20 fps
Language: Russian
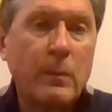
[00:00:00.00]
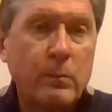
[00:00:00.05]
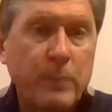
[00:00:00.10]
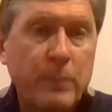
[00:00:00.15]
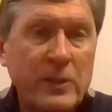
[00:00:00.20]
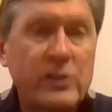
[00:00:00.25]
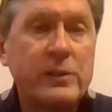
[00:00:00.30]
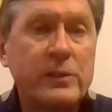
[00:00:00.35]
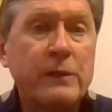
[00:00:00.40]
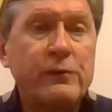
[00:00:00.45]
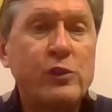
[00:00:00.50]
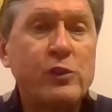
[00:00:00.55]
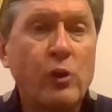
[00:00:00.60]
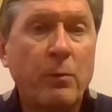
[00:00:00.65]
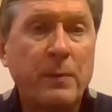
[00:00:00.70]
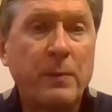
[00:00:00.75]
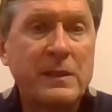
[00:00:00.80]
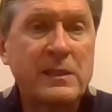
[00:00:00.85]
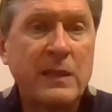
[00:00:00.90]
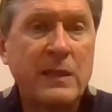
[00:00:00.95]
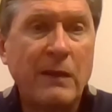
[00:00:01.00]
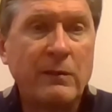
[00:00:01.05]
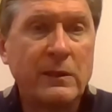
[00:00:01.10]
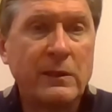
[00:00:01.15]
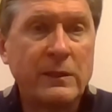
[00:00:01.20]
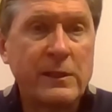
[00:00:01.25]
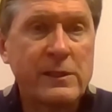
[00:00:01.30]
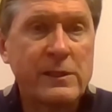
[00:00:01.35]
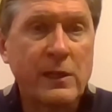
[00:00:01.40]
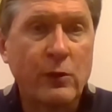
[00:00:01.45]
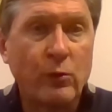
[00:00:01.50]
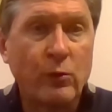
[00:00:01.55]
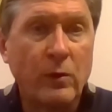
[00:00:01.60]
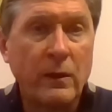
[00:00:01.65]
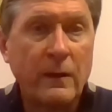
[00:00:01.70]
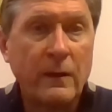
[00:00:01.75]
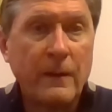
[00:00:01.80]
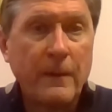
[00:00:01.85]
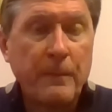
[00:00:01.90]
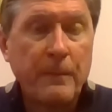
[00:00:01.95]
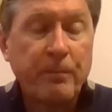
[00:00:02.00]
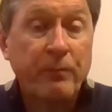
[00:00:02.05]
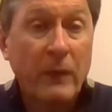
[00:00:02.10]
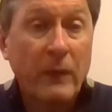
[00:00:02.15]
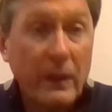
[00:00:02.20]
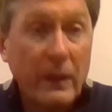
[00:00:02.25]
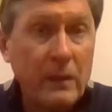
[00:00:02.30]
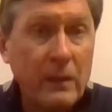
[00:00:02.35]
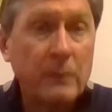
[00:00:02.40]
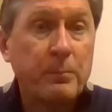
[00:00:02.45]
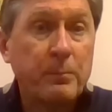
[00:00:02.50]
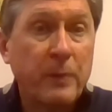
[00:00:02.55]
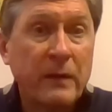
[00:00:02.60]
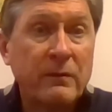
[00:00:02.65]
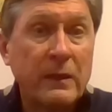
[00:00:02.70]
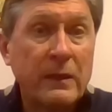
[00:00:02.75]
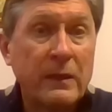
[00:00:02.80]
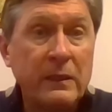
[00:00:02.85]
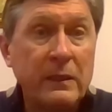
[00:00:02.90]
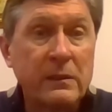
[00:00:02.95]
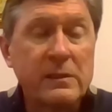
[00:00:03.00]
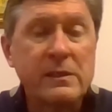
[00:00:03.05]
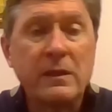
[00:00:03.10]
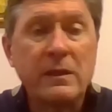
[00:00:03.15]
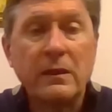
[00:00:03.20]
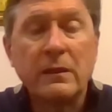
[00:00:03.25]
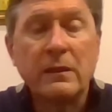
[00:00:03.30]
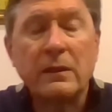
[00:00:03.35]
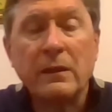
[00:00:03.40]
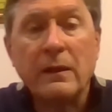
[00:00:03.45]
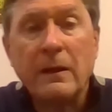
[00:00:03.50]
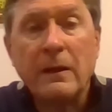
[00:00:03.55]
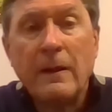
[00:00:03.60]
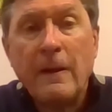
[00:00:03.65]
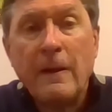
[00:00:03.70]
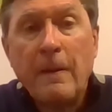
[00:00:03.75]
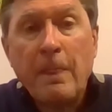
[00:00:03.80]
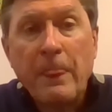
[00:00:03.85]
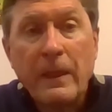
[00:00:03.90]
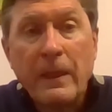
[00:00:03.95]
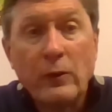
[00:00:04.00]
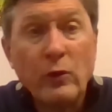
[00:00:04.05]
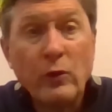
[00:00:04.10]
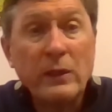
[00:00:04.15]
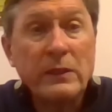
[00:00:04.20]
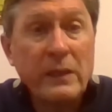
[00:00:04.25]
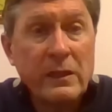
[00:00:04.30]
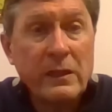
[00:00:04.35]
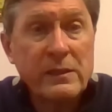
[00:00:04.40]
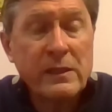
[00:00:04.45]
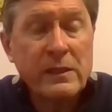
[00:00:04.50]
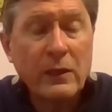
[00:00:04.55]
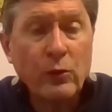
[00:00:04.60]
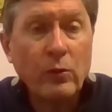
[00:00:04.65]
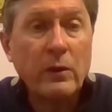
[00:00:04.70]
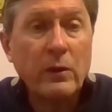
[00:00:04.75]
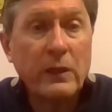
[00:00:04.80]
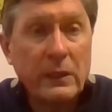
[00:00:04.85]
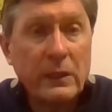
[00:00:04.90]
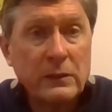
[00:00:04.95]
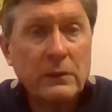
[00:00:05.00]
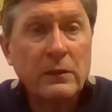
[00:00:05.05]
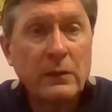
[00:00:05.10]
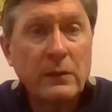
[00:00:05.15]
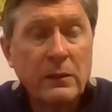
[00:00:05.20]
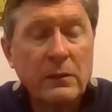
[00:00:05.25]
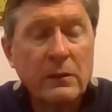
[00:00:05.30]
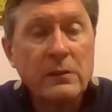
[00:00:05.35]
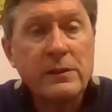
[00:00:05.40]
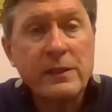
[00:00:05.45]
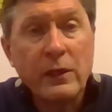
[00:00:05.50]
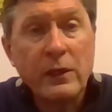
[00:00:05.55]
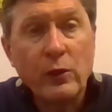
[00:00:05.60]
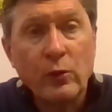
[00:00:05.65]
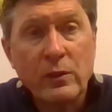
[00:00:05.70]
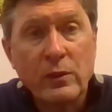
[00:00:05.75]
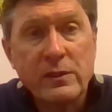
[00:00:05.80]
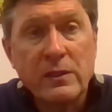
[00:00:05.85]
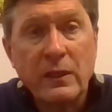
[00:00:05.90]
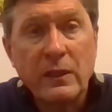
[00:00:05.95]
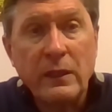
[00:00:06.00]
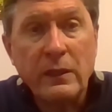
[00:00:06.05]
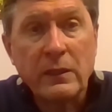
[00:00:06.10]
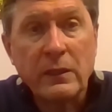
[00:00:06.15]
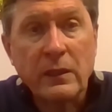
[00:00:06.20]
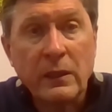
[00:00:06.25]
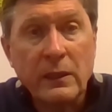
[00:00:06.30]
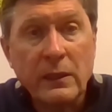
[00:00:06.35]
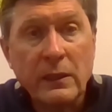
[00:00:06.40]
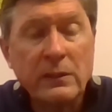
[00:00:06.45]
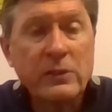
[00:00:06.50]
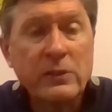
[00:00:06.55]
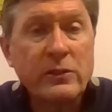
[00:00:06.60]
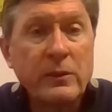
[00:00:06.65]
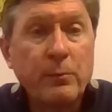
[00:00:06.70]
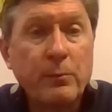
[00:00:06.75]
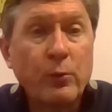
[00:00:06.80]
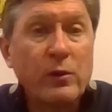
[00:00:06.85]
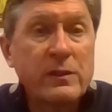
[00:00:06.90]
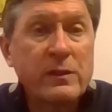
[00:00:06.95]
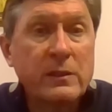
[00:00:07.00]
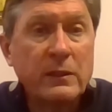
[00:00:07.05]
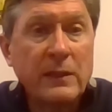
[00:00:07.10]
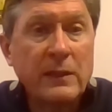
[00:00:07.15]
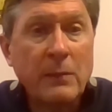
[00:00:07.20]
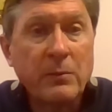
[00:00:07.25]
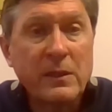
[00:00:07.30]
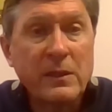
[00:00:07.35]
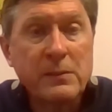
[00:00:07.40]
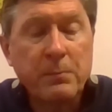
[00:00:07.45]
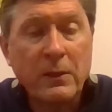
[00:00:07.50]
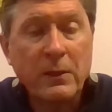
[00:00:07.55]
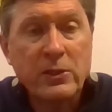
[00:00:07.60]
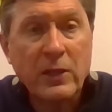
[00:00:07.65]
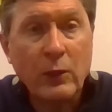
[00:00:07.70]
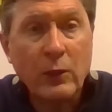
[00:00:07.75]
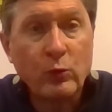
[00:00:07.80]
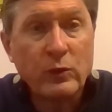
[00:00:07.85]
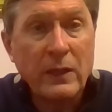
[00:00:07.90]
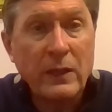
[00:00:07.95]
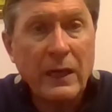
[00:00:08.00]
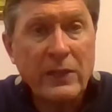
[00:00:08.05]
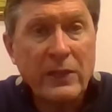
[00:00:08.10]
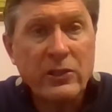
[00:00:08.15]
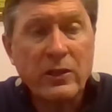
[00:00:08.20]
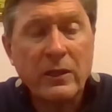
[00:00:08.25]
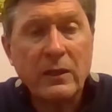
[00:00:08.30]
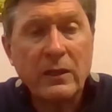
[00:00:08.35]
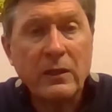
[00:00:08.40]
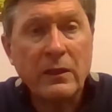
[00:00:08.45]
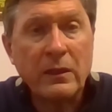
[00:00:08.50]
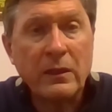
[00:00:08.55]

почти все поставил на Zero и провалился. А, но это не Zero, это серьезные игры. Это ж не просто там госпожа удача.